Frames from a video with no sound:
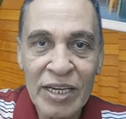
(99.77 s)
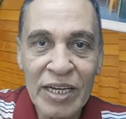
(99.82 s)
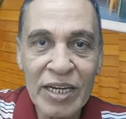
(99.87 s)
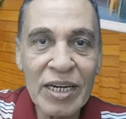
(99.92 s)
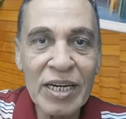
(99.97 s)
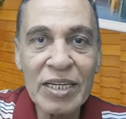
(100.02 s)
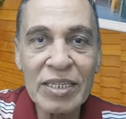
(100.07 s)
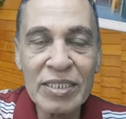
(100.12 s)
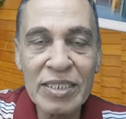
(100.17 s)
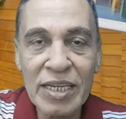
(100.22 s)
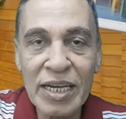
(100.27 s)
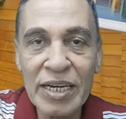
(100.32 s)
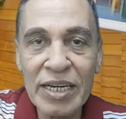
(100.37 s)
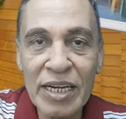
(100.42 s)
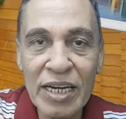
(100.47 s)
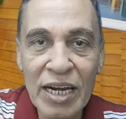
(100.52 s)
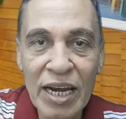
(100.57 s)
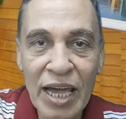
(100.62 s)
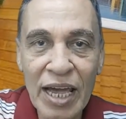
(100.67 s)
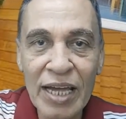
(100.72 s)
الانسان
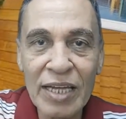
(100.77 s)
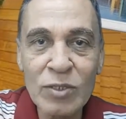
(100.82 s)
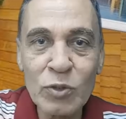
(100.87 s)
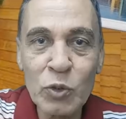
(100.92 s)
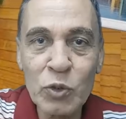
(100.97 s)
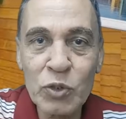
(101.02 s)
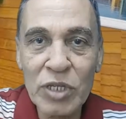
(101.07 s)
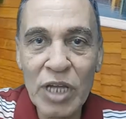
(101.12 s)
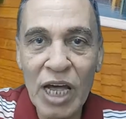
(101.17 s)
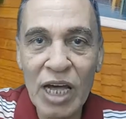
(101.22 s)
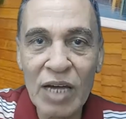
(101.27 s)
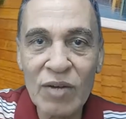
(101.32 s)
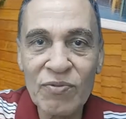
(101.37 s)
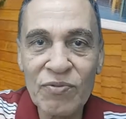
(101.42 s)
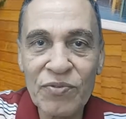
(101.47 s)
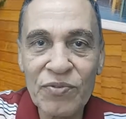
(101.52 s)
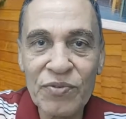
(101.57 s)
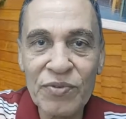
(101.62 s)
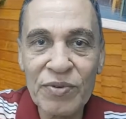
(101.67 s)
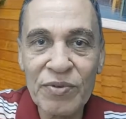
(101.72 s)
اللي عنده ضعف
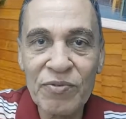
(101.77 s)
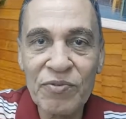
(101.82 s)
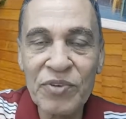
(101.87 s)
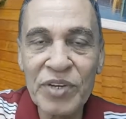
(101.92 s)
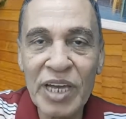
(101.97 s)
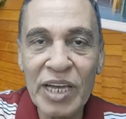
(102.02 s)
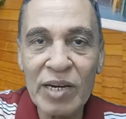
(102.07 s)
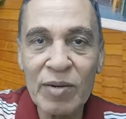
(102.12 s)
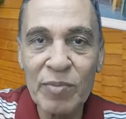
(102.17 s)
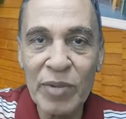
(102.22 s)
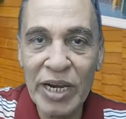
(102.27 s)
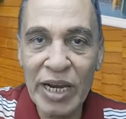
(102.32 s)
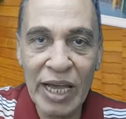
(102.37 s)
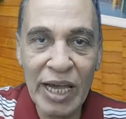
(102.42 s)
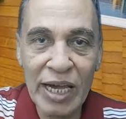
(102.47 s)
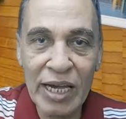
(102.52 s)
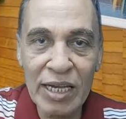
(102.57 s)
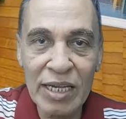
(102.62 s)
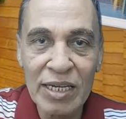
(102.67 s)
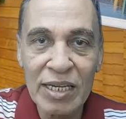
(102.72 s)
في
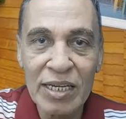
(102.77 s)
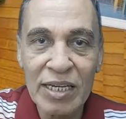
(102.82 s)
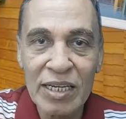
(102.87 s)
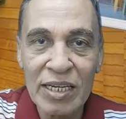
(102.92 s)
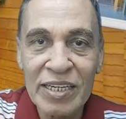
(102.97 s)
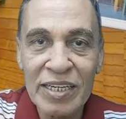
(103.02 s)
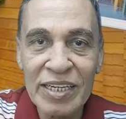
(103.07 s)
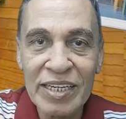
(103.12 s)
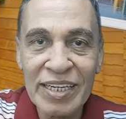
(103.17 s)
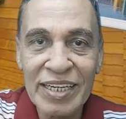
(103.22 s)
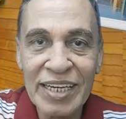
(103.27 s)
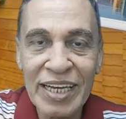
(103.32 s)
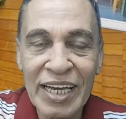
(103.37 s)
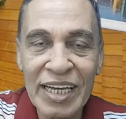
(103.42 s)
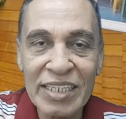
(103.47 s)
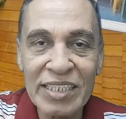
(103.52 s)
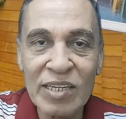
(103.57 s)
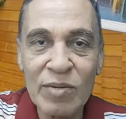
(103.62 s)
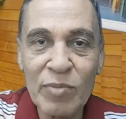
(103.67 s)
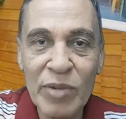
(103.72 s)
المناعه
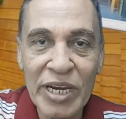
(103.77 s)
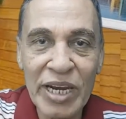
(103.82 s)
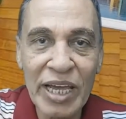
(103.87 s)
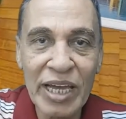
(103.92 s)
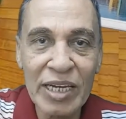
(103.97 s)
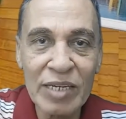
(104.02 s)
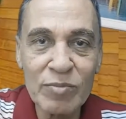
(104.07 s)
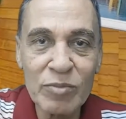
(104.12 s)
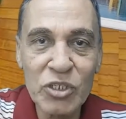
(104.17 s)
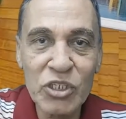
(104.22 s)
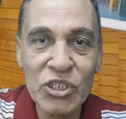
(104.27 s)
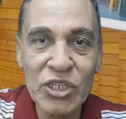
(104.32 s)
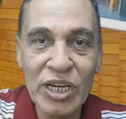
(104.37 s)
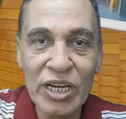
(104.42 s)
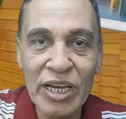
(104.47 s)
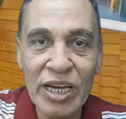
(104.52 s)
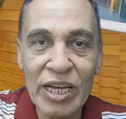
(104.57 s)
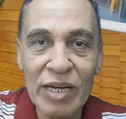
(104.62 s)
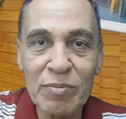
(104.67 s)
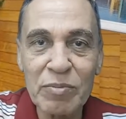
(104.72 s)
جهاز المناعي مش
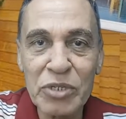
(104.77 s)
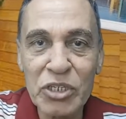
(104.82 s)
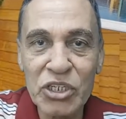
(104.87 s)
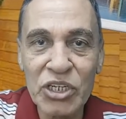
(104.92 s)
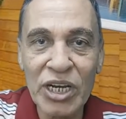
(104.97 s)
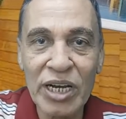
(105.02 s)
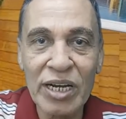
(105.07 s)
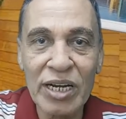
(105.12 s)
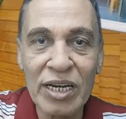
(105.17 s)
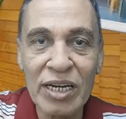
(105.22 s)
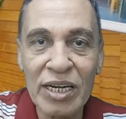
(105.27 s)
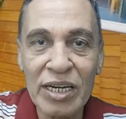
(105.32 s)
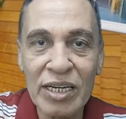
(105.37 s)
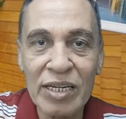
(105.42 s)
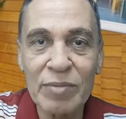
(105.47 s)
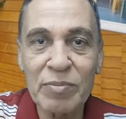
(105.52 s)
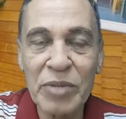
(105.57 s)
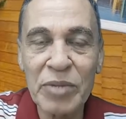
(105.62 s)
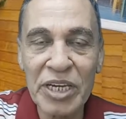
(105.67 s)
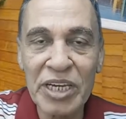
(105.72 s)
شغال بشكل
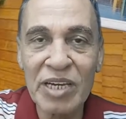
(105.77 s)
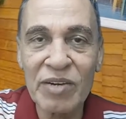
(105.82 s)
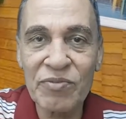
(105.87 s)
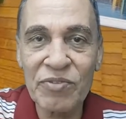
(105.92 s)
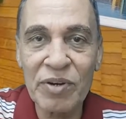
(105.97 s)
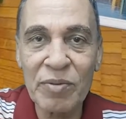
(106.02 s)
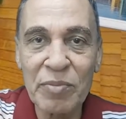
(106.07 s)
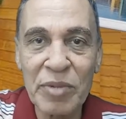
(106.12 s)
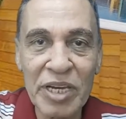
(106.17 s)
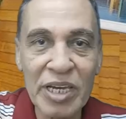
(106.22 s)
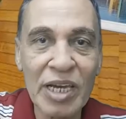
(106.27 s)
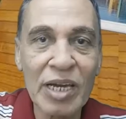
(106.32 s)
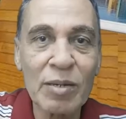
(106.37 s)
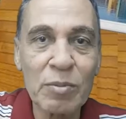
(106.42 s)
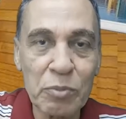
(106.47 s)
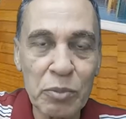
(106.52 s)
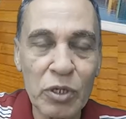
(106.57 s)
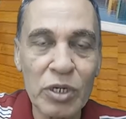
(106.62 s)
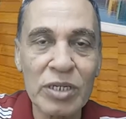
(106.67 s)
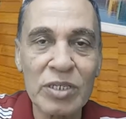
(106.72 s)
100%
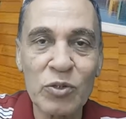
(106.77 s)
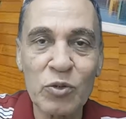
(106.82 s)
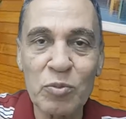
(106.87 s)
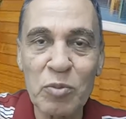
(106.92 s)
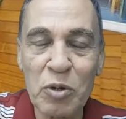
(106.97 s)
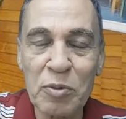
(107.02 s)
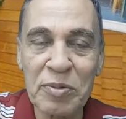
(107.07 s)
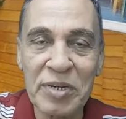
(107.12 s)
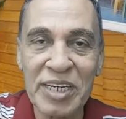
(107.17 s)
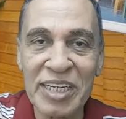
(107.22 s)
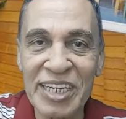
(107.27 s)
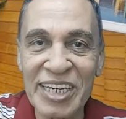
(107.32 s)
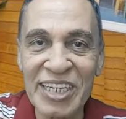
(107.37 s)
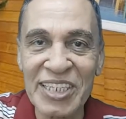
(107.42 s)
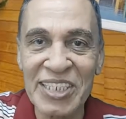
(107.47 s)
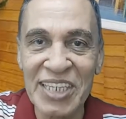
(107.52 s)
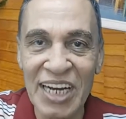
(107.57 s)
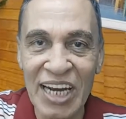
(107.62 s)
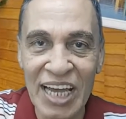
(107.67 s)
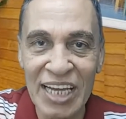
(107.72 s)
برضه ممكن
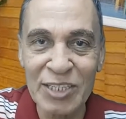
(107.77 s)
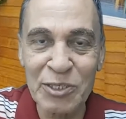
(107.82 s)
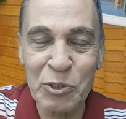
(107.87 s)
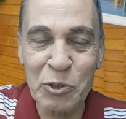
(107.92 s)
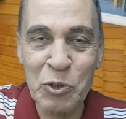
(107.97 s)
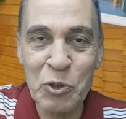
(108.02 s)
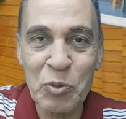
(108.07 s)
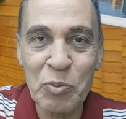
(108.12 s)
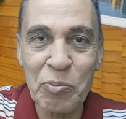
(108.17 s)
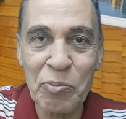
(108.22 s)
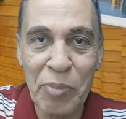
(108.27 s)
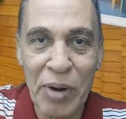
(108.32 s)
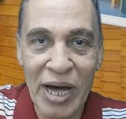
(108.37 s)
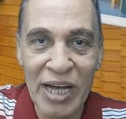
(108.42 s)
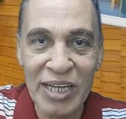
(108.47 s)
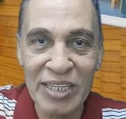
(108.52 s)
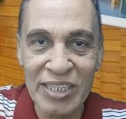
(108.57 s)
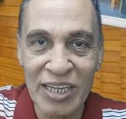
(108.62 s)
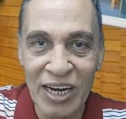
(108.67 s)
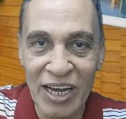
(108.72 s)
يحصل عنده
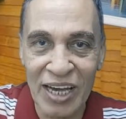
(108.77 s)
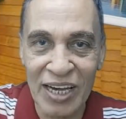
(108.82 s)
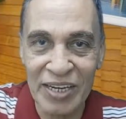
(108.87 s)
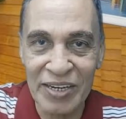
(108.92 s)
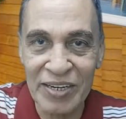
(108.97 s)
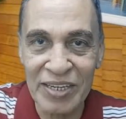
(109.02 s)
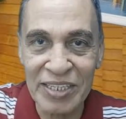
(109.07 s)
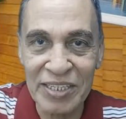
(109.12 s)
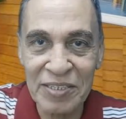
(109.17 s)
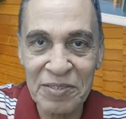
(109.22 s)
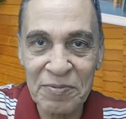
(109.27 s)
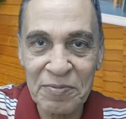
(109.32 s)
بعض الأعراض